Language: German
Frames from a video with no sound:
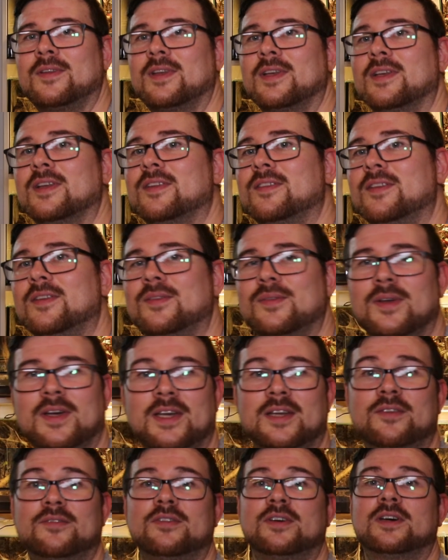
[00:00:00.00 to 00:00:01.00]
Das ist nicht so
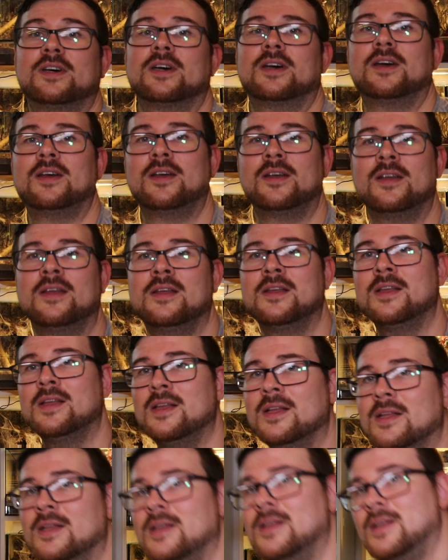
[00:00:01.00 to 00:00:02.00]
einfach.
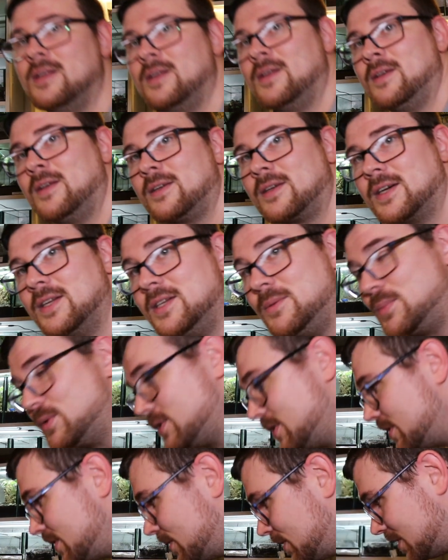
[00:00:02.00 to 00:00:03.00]
Kann die
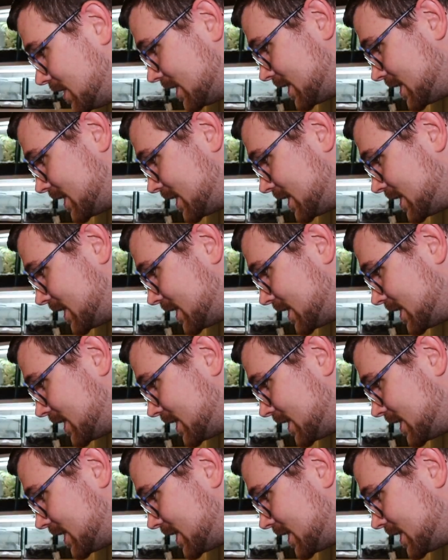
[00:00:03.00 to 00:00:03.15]
Position